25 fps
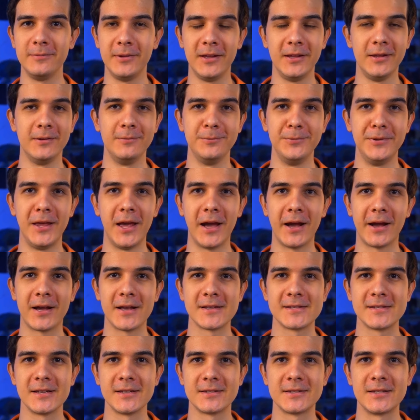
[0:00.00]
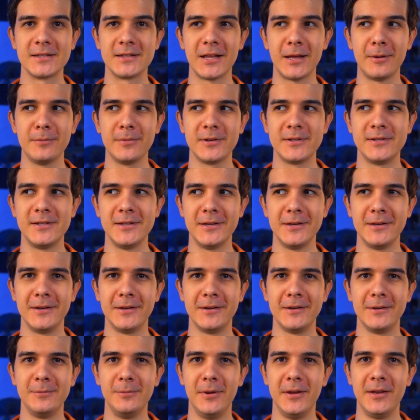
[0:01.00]
И я оказался там,
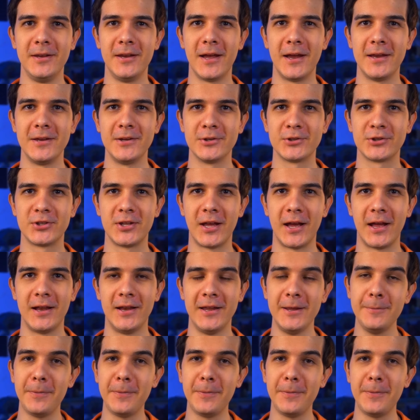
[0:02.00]
где меня не ждали.